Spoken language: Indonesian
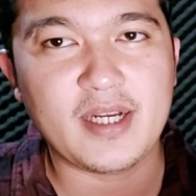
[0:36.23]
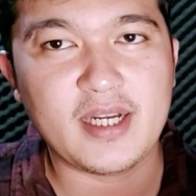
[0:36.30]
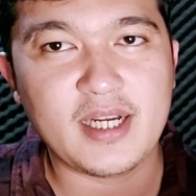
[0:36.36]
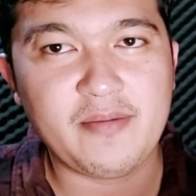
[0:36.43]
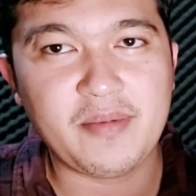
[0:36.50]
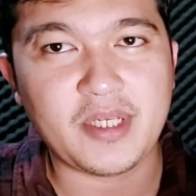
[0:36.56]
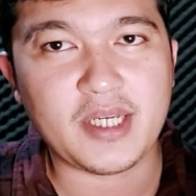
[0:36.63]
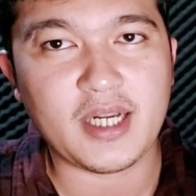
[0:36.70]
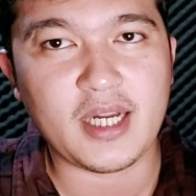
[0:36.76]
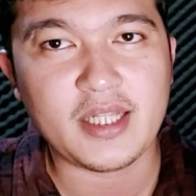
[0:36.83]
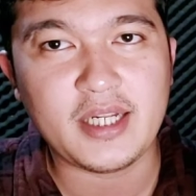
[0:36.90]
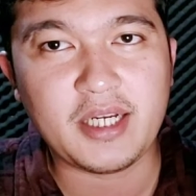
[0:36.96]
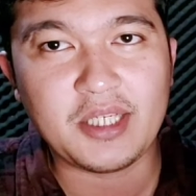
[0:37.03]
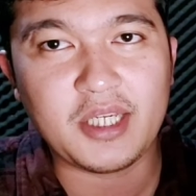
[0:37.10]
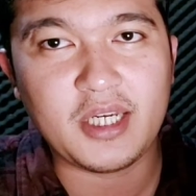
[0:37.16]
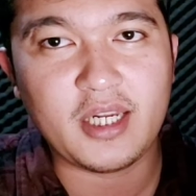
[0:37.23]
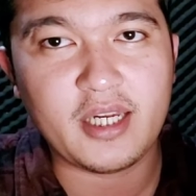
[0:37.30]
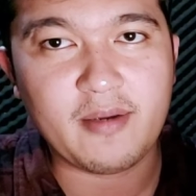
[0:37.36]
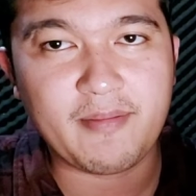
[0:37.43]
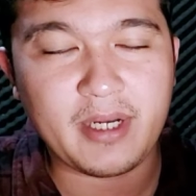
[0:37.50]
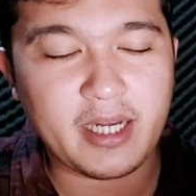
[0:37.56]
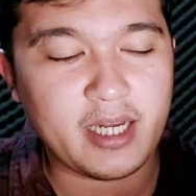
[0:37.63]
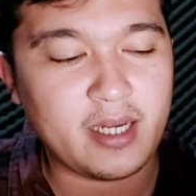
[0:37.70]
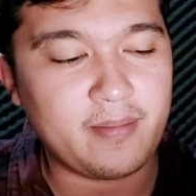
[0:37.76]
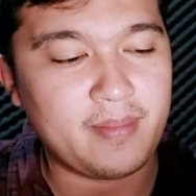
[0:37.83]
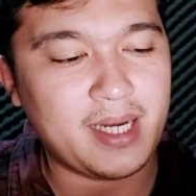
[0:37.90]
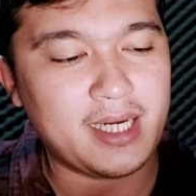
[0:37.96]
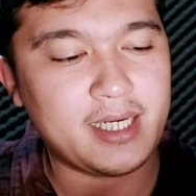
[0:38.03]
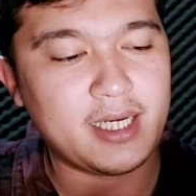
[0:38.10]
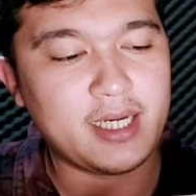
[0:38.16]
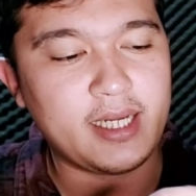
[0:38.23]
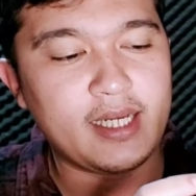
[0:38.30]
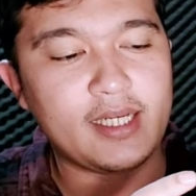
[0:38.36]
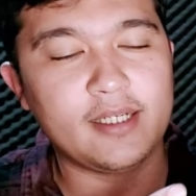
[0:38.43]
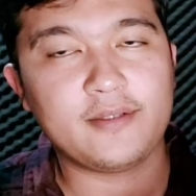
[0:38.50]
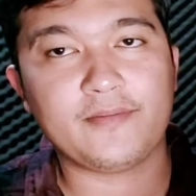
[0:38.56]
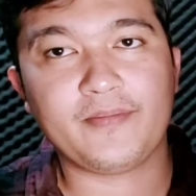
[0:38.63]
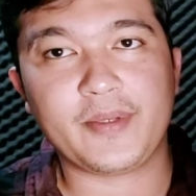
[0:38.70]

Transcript: enggak biasa kelihatan dari sini dia pakai baterai ya.